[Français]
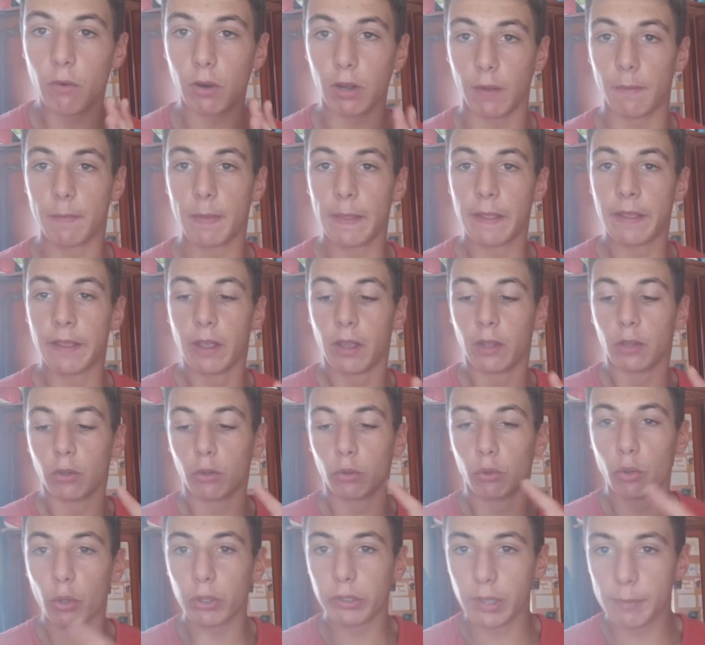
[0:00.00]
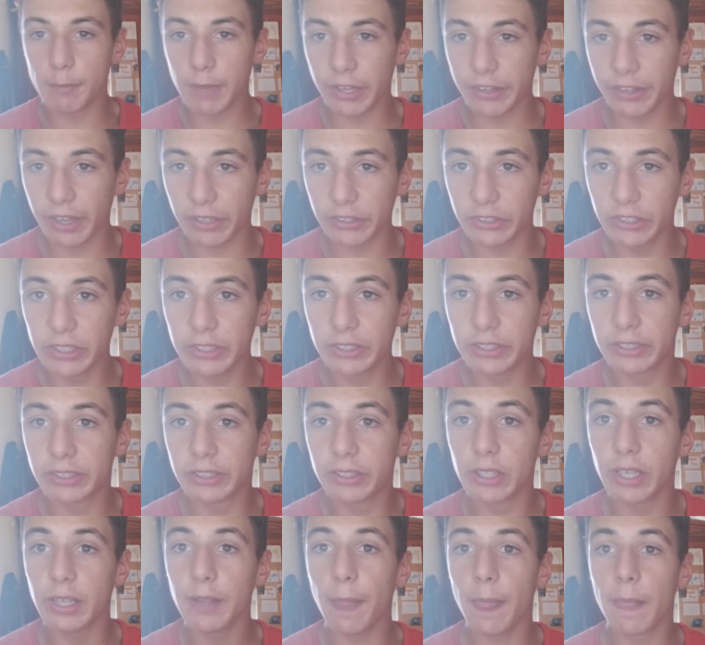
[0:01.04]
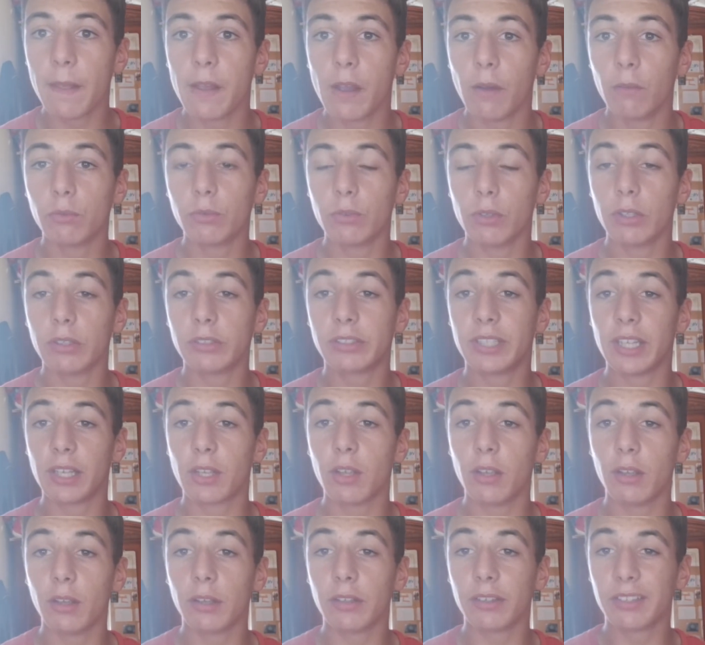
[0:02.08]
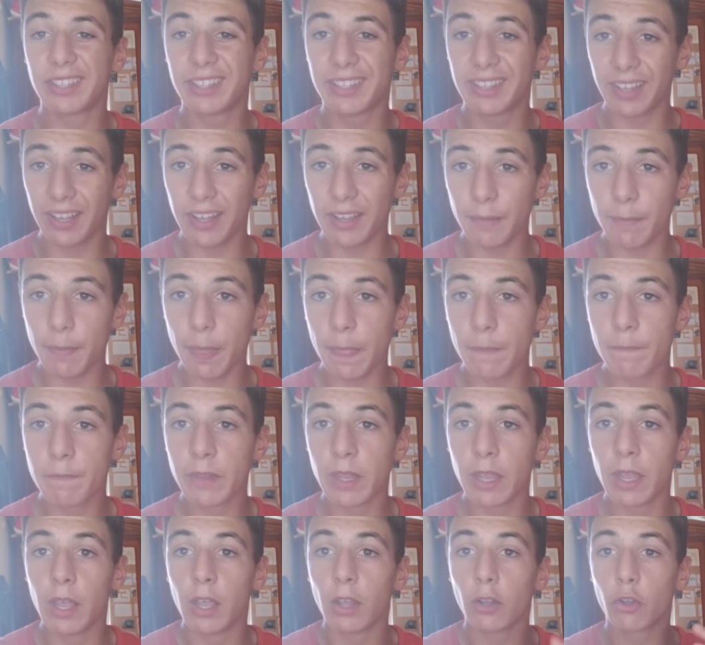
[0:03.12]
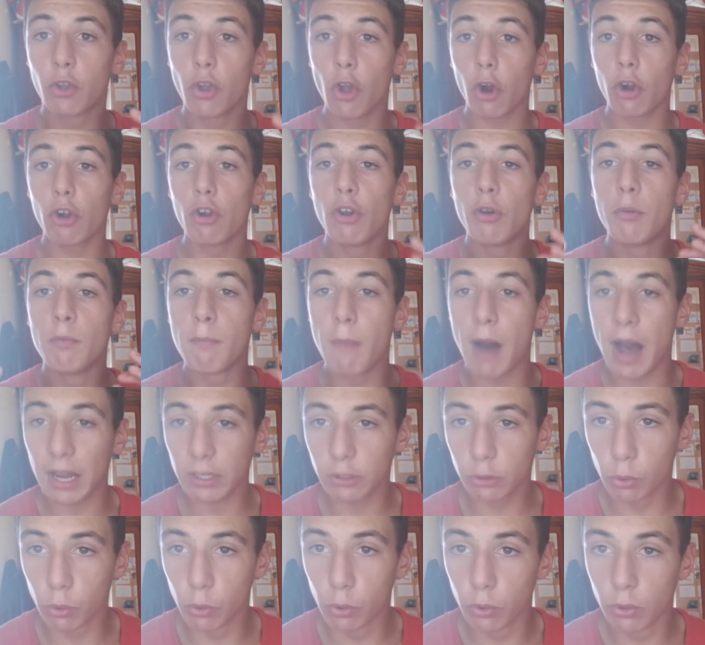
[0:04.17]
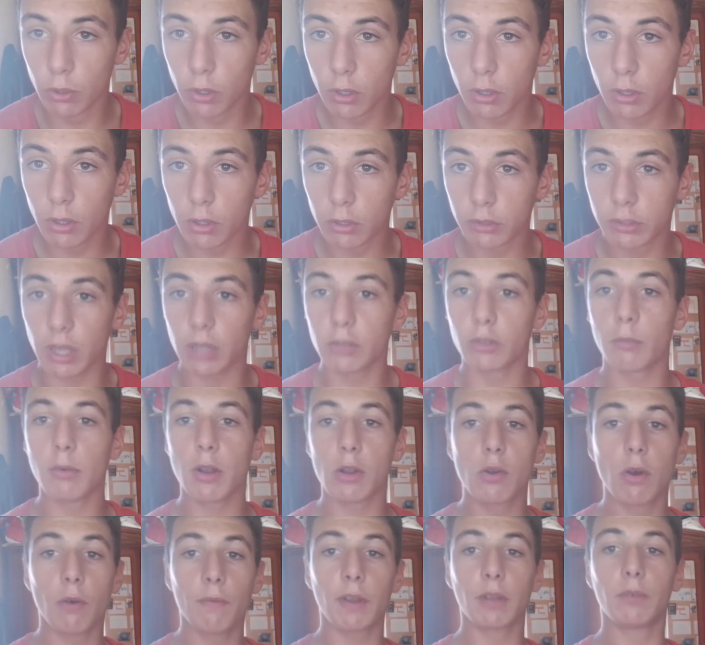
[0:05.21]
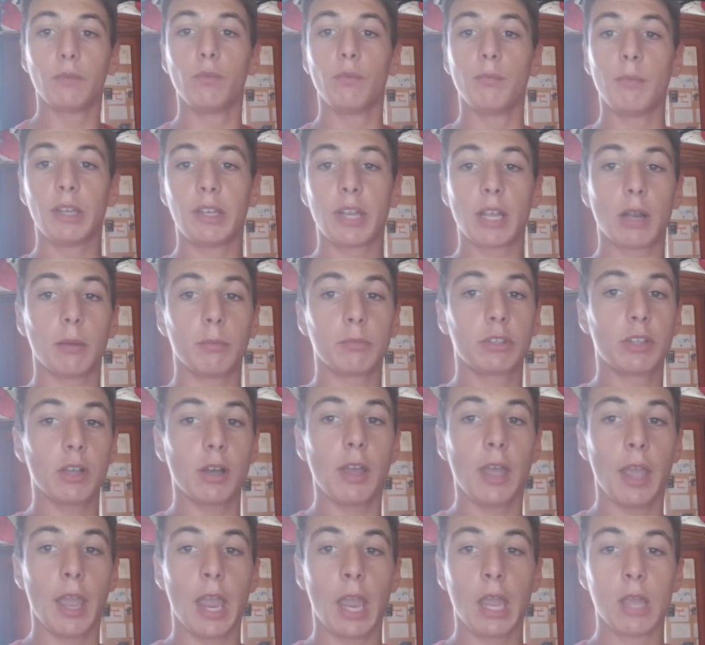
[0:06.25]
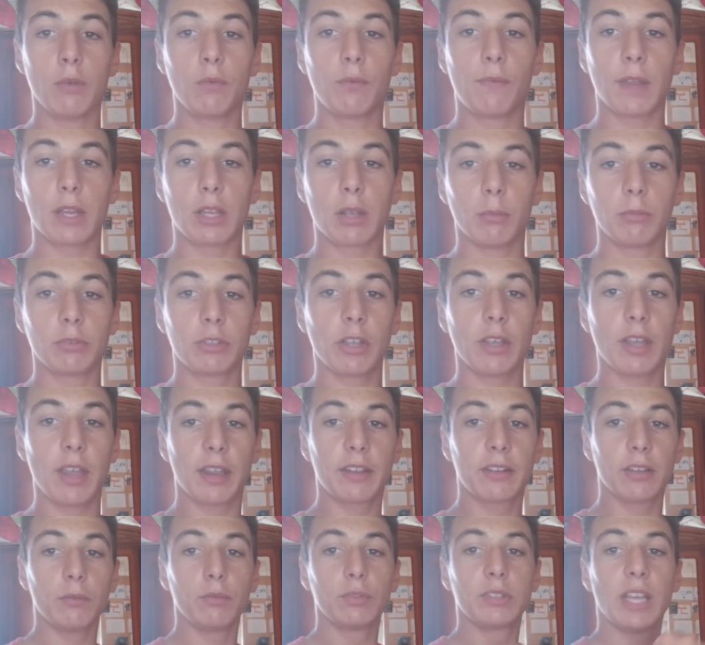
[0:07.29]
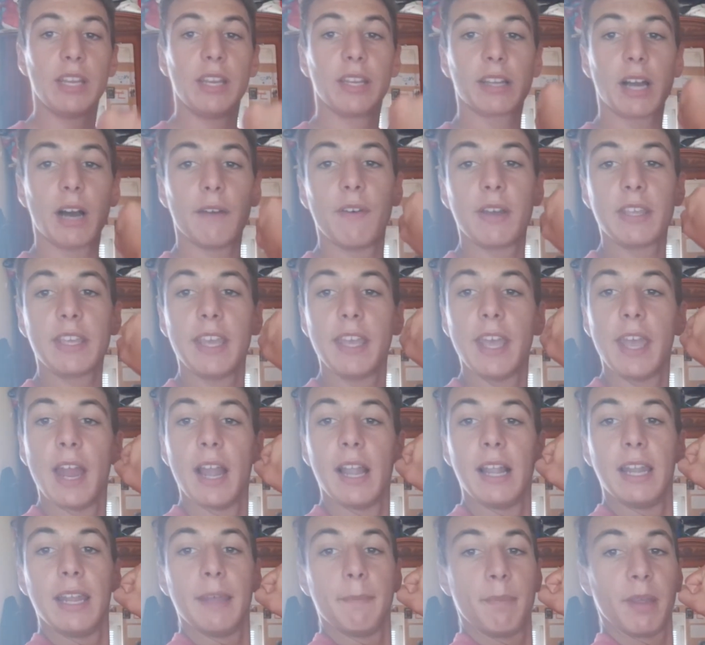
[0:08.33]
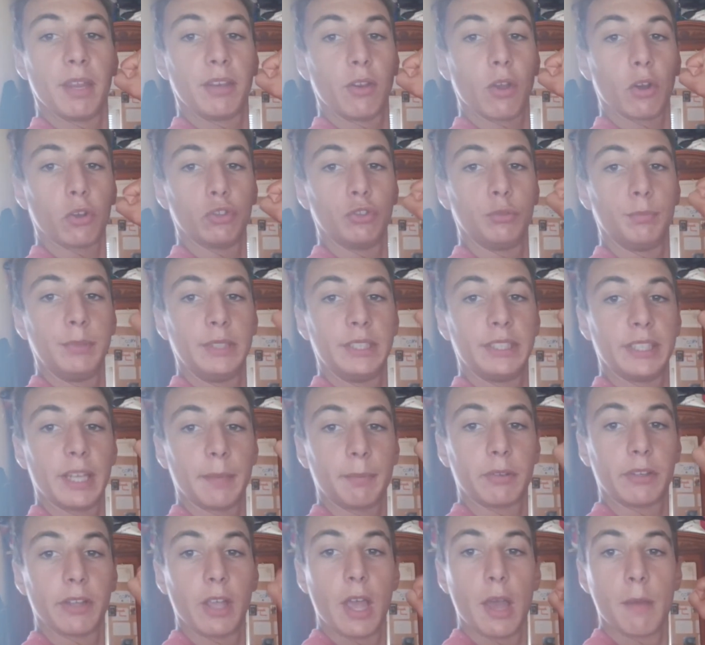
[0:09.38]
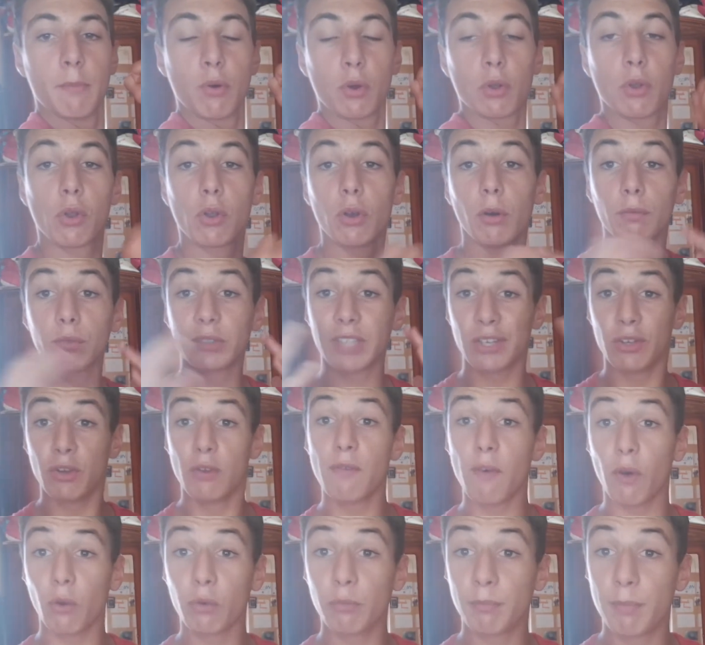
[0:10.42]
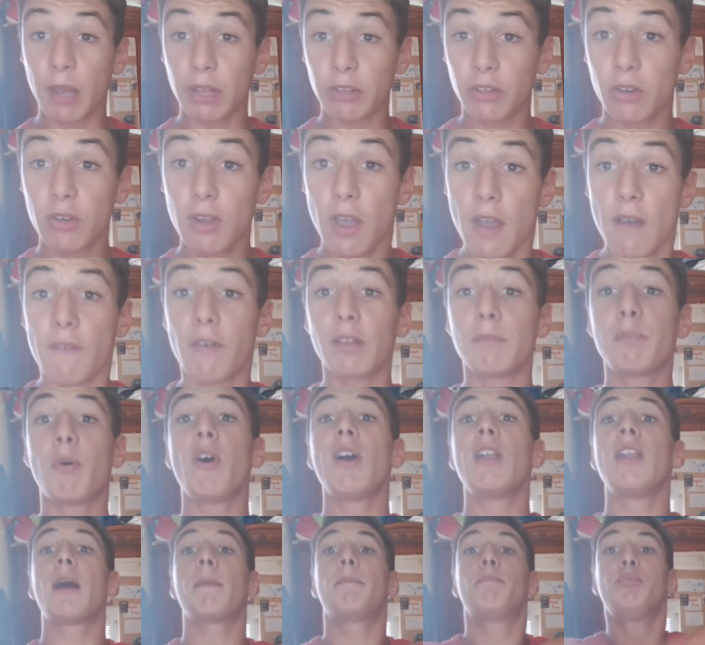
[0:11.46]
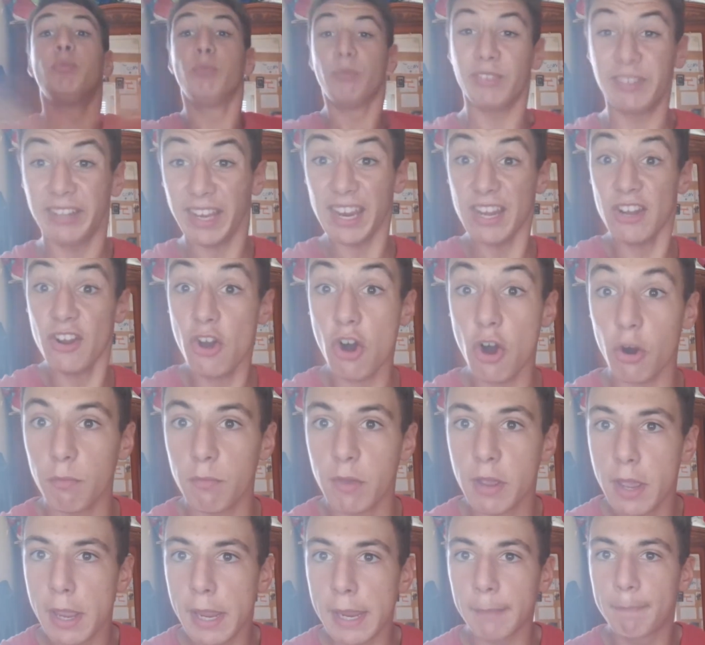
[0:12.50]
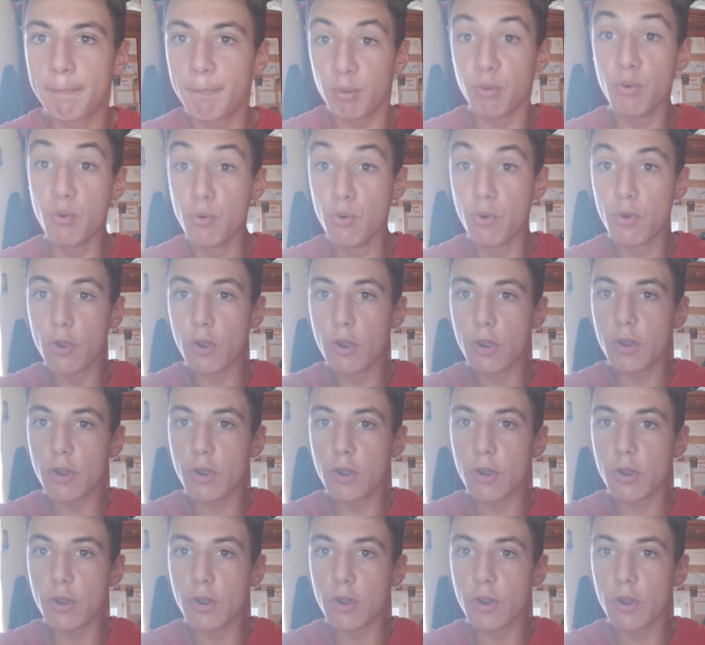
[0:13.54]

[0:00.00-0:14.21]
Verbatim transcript: Voilà. Deuxième exercice, c'est c'est curl marteau. Ça ressemble à quoi en fait Vous vous mettez comme ça et vous faites comme ça et avec ça vous allez travailler l'épaisseur du biceps pour que quand vous êtes devant une personne, votre bras ait l'air plus énorme et plus